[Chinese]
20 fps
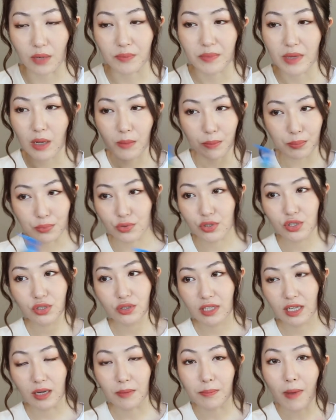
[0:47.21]
的，不
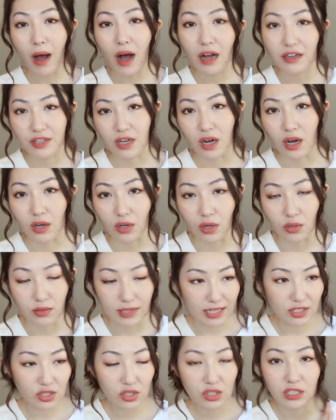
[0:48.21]
是那个 Body Oil，
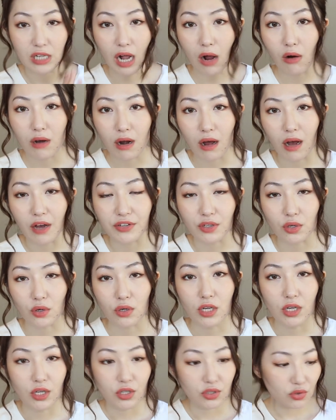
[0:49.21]
它是 Shower Oil，
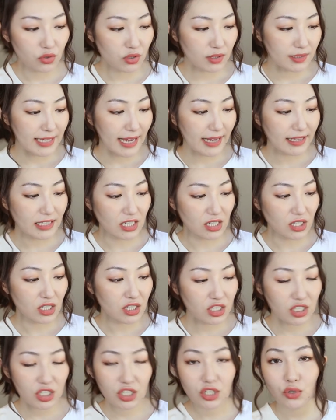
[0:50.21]
就是在你
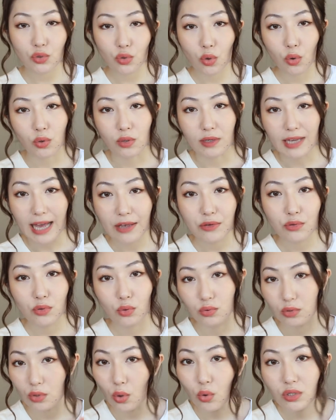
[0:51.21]
湿用、干
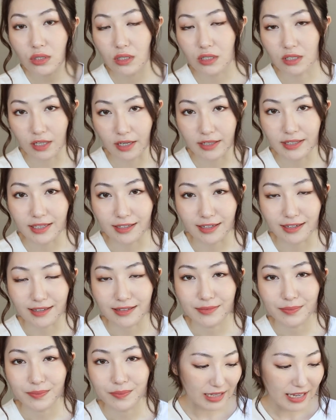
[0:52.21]
用都是可以
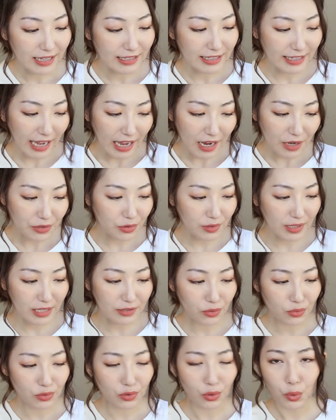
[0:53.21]
的。你看上去
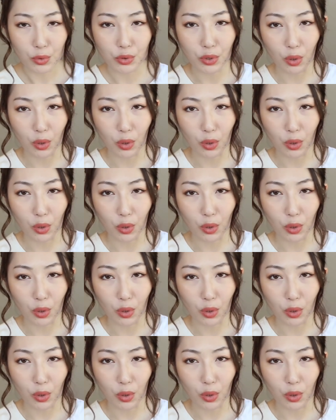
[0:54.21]
它就油